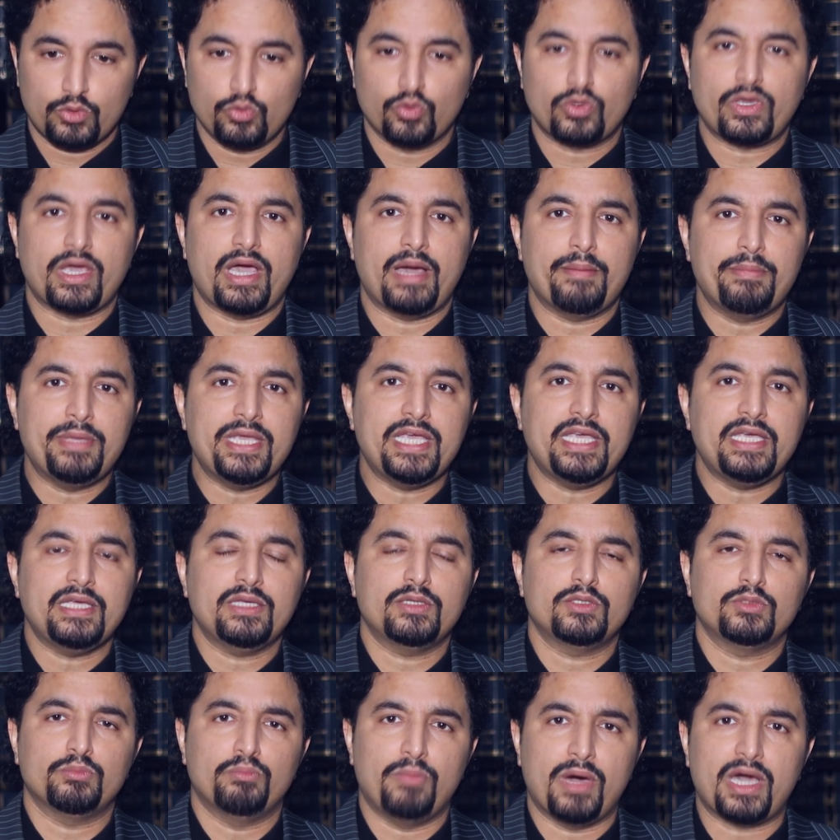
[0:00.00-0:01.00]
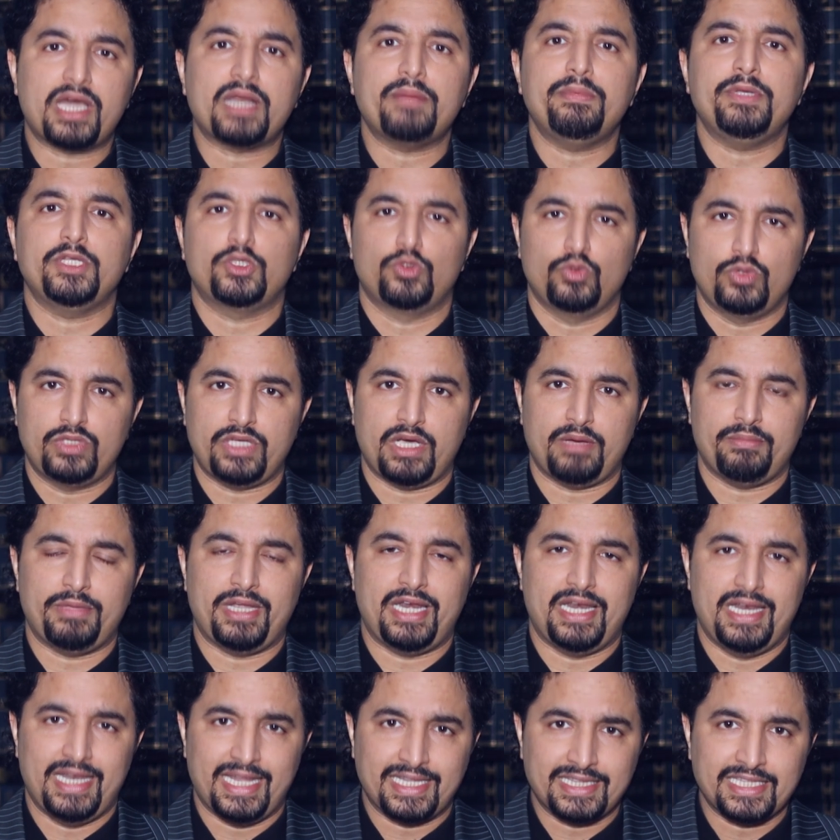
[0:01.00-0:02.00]
क्योंकि अभी मगरबी दुनिया
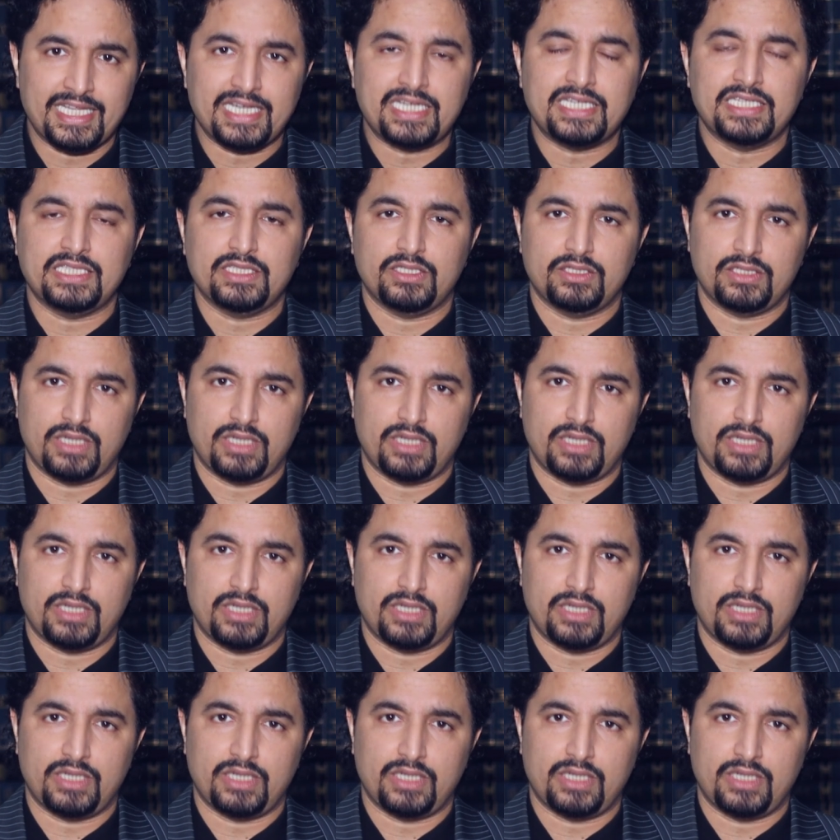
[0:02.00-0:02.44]
में लंदन